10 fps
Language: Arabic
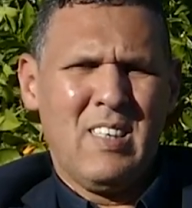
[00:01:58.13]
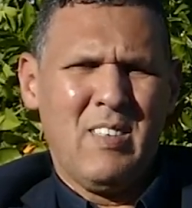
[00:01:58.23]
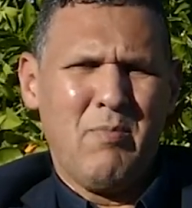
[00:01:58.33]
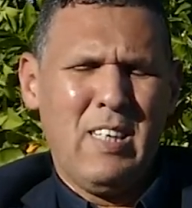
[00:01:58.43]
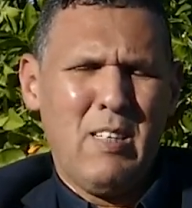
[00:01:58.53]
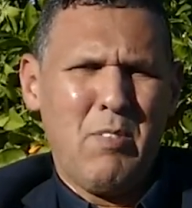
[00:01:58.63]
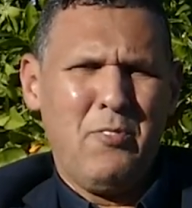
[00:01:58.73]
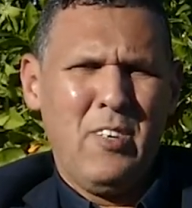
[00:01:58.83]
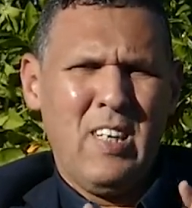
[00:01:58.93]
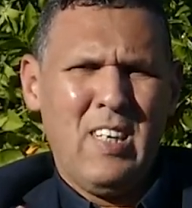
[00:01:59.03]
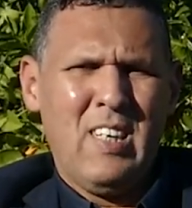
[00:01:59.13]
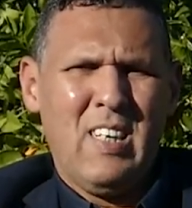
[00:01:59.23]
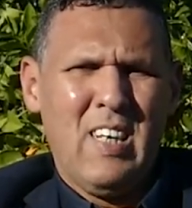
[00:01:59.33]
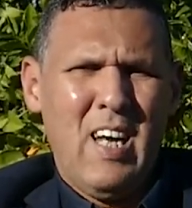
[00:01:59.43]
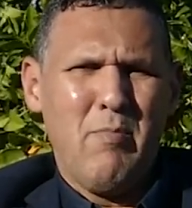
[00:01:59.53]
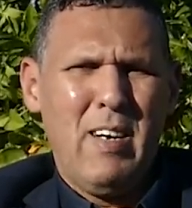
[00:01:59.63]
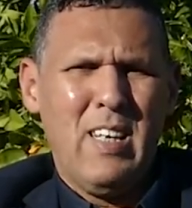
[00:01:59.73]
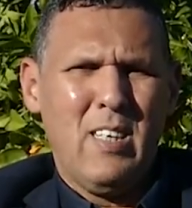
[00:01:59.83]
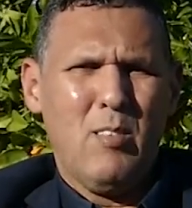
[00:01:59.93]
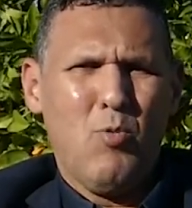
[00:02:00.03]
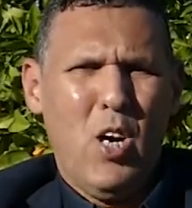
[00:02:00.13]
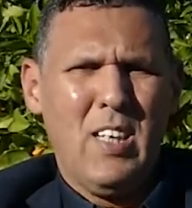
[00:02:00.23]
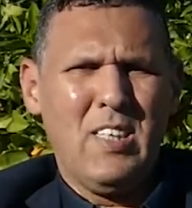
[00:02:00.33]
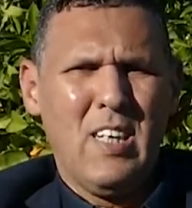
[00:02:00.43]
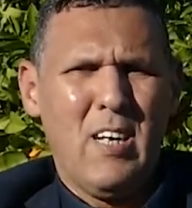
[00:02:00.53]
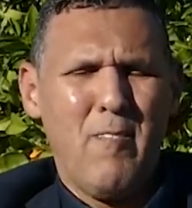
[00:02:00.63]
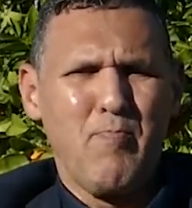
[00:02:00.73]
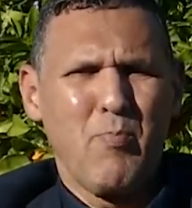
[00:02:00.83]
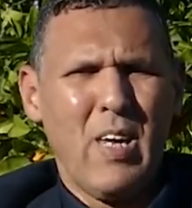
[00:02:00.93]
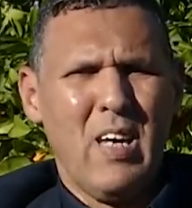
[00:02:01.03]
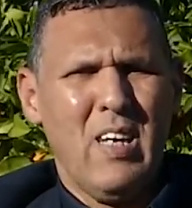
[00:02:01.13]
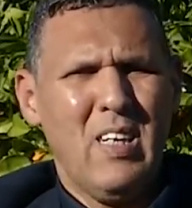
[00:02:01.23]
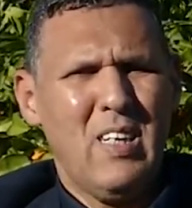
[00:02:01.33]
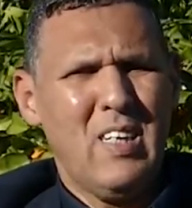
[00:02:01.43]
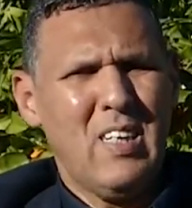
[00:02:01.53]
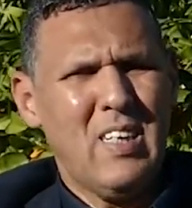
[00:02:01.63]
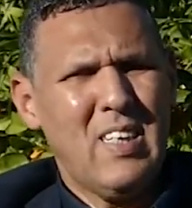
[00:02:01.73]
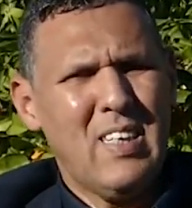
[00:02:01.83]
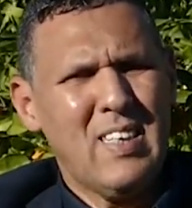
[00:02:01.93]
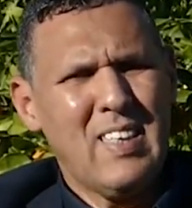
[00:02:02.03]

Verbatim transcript: بينما في الأعمال المعاصرة آه،